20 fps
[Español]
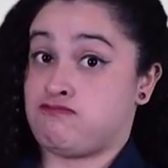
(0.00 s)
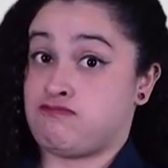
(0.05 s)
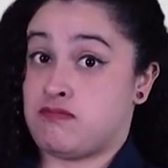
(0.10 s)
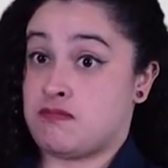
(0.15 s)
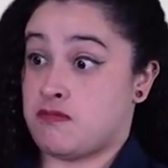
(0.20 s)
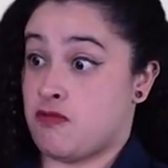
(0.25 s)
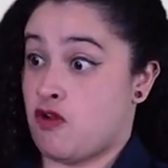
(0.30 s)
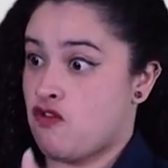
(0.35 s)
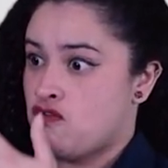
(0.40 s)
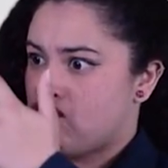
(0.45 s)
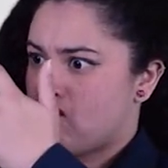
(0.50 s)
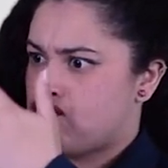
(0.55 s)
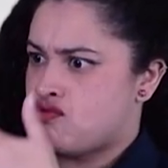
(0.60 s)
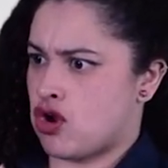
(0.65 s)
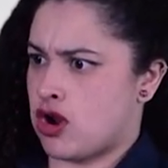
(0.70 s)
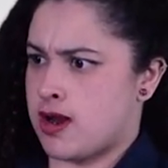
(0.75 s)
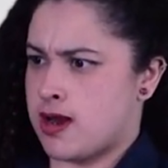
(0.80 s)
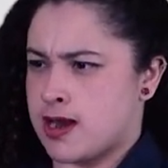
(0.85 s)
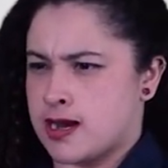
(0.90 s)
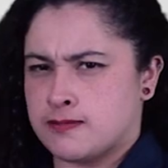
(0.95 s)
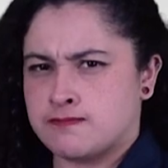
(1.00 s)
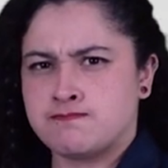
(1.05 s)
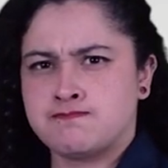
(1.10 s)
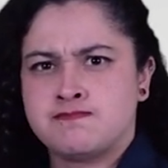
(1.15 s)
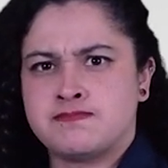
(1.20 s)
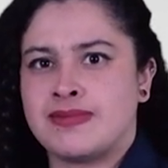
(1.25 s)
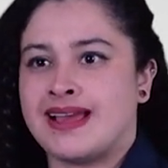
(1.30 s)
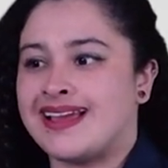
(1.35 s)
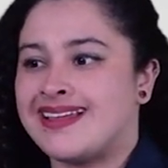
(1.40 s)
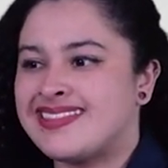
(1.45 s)
el
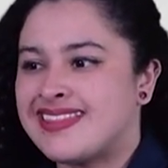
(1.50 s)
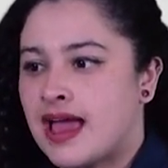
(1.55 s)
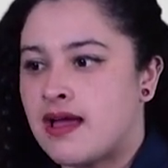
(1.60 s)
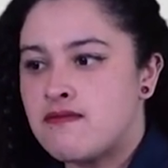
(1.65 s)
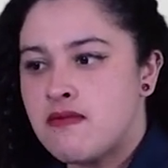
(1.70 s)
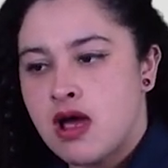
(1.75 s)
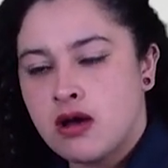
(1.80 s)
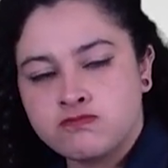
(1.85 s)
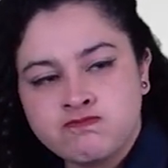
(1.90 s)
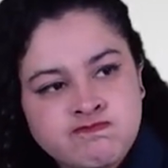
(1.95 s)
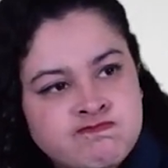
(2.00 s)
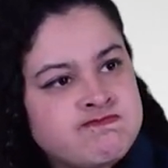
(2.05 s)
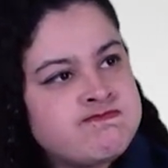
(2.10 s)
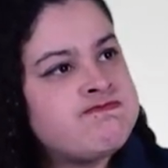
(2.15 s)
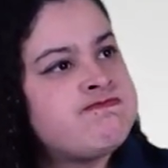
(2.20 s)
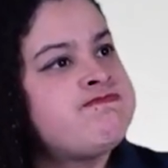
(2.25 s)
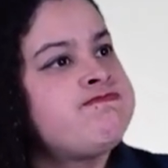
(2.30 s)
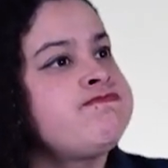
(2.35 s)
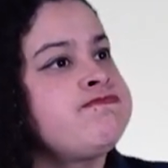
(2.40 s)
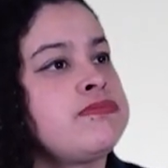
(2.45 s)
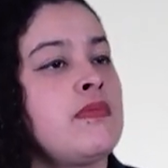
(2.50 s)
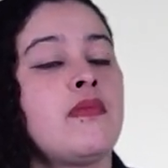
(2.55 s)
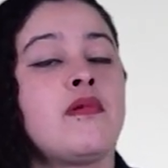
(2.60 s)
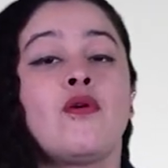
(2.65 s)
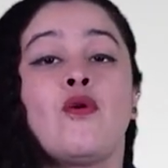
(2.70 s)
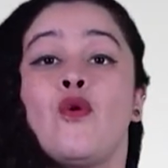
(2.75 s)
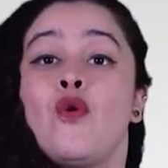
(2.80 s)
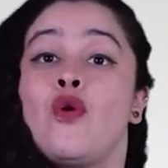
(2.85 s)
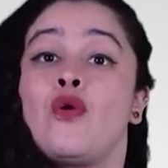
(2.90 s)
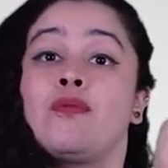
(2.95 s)
incrementar y facilitar el
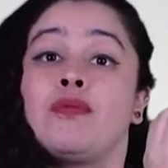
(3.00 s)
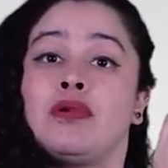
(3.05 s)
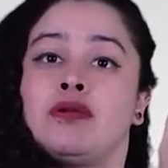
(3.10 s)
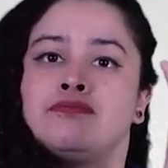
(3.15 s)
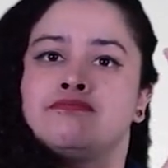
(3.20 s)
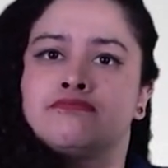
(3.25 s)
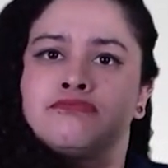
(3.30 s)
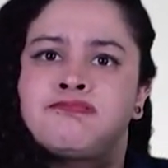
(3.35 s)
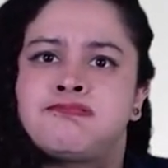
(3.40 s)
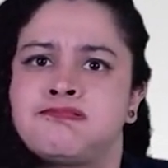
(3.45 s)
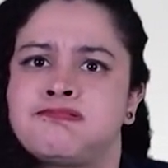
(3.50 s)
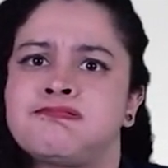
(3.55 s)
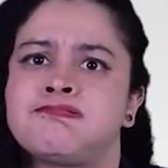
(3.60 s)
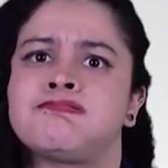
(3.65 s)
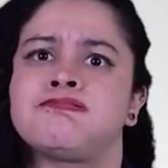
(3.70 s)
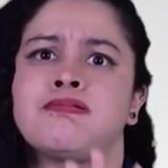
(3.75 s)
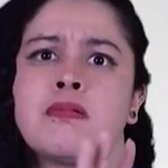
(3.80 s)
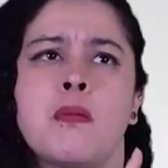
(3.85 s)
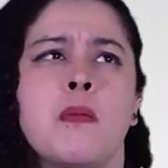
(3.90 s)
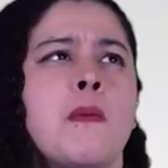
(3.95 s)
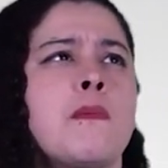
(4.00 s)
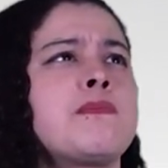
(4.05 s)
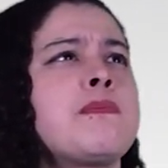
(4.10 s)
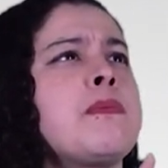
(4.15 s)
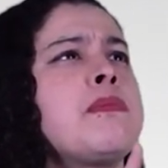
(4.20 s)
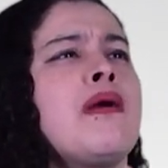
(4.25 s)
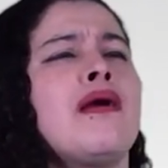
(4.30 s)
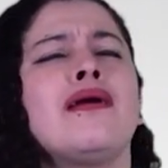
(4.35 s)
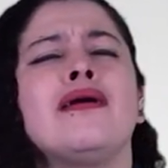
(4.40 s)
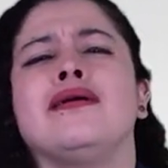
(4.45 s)
acceso de todos los habitantes
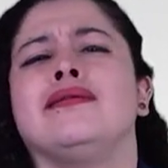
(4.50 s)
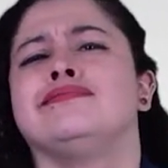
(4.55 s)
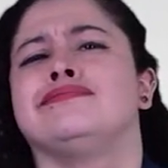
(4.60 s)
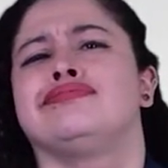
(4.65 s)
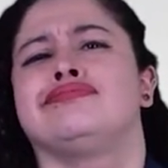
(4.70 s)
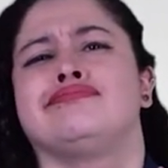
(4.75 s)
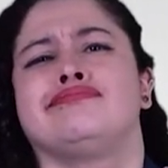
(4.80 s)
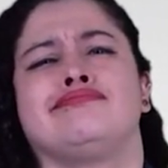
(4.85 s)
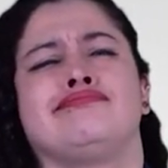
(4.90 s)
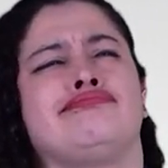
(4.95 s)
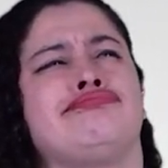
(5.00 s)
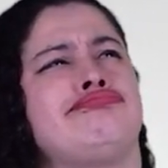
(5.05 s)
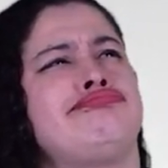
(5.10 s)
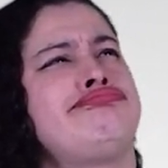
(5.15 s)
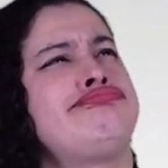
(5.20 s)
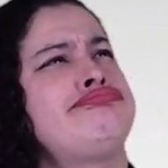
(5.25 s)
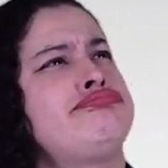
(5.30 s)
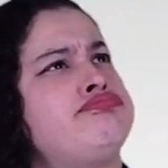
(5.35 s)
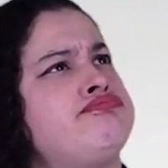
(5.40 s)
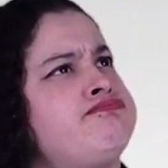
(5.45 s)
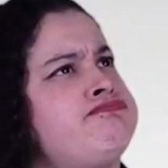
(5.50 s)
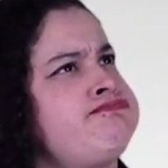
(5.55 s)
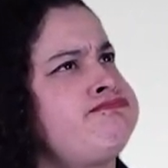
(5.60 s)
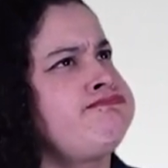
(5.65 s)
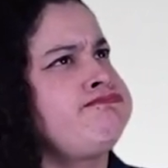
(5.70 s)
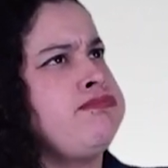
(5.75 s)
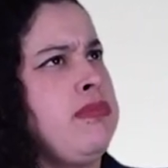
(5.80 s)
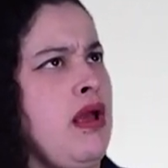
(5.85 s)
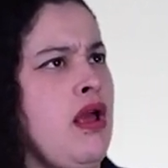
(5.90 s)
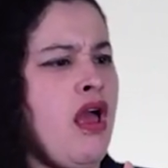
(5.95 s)
del territorio nacional
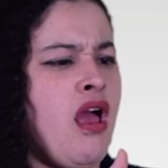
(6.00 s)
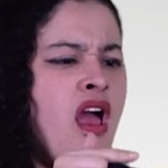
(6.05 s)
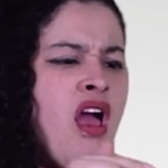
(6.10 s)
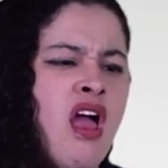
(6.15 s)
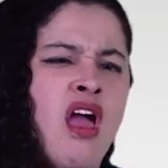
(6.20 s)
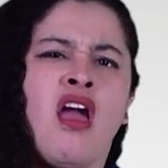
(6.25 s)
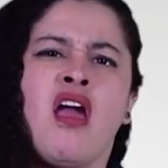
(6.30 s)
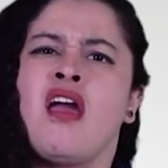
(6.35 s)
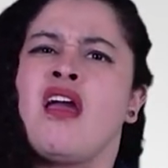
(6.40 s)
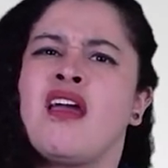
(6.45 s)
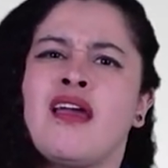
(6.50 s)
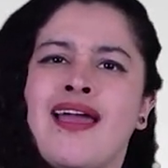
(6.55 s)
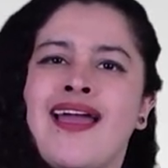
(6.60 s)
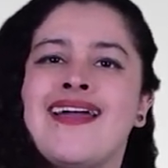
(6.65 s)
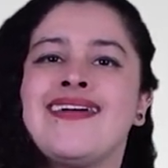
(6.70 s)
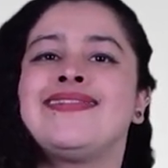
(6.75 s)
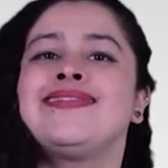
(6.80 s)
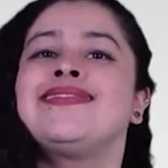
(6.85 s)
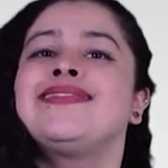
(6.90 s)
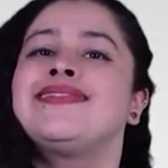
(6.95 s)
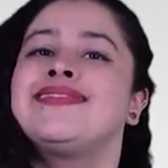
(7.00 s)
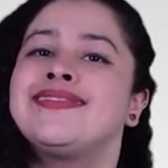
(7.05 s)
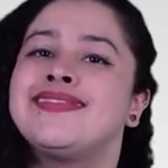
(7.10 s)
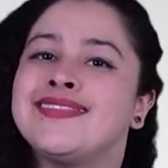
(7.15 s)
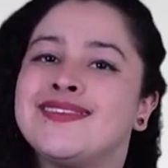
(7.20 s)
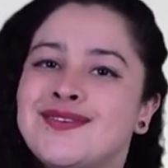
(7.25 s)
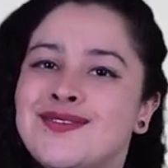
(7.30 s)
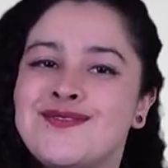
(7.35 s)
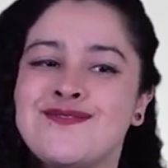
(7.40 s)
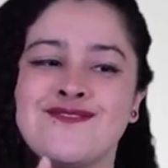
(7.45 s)
a las tecnologías de la
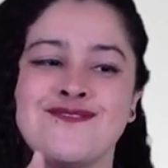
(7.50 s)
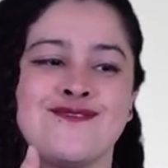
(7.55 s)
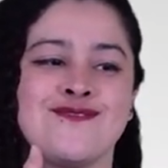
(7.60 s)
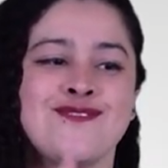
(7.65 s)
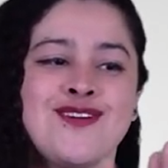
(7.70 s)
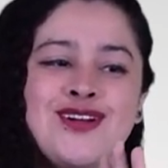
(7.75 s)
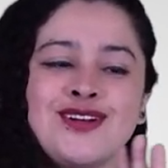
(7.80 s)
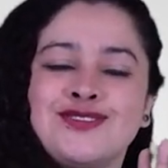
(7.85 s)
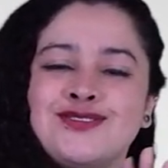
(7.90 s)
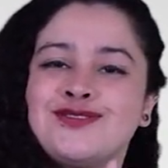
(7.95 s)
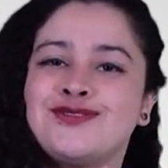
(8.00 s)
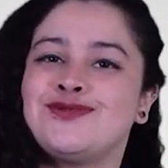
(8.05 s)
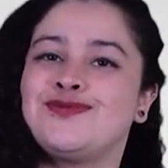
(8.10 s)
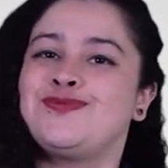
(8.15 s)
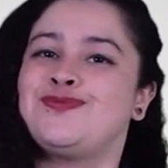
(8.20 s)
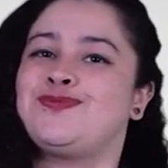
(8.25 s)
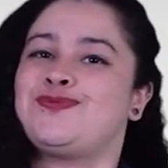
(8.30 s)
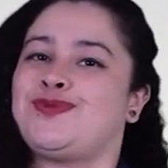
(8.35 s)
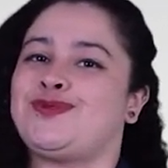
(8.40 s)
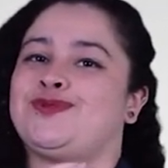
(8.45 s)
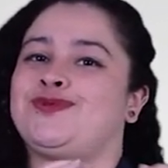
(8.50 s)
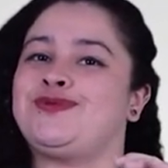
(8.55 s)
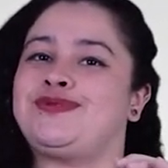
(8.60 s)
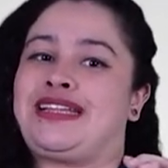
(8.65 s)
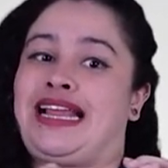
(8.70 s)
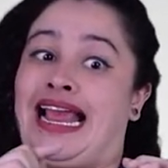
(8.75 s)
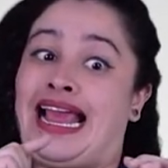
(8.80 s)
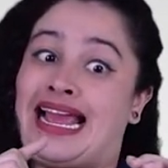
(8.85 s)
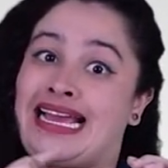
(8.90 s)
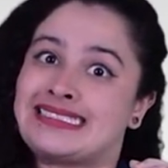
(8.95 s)
información y las
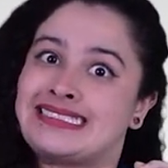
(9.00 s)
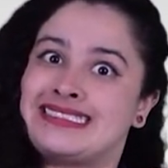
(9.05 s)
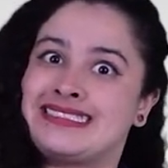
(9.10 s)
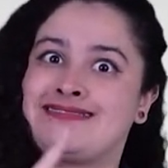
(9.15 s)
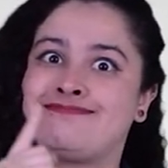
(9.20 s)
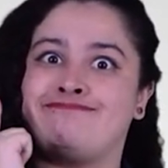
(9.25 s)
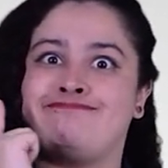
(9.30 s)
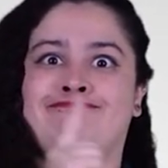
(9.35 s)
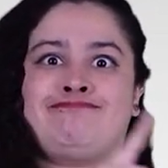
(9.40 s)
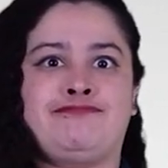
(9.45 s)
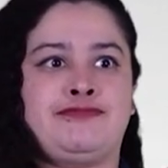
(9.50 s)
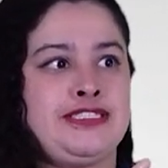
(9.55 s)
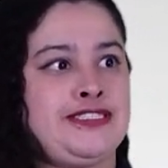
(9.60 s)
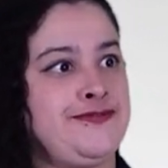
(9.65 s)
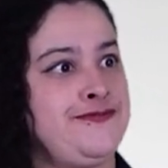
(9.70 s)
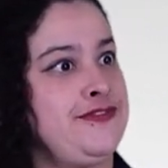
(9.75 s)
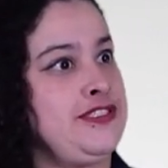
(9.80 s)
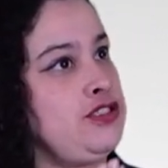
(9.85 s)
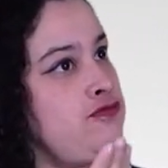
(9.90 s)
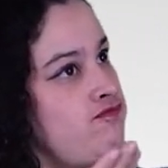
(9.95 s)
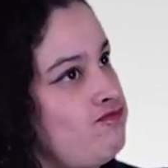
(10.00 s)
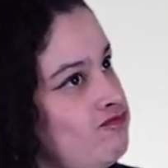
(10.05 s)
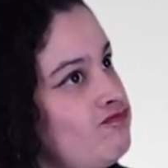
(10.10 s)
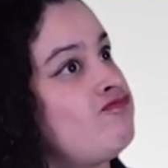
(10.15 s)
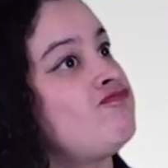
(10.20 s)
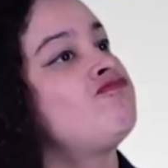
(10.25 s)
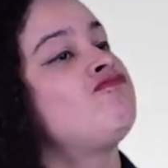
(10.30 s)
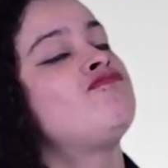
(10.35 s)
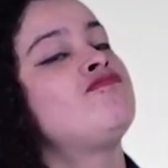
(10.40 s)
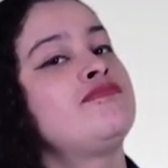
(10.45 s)
comunicaciones y a sus
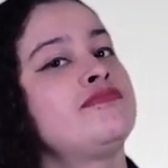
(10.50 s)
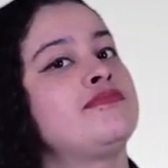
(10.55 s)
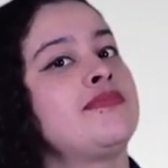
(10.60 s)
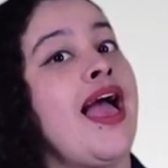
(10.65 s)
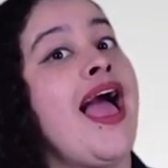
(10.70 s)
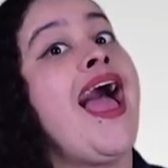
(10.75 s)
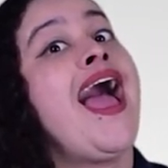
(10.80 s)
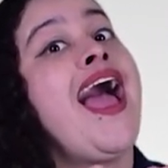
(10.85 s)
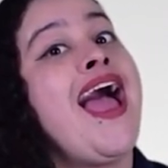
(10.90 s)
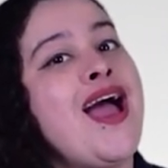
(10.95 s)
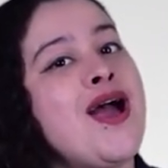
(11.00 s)
beneficios,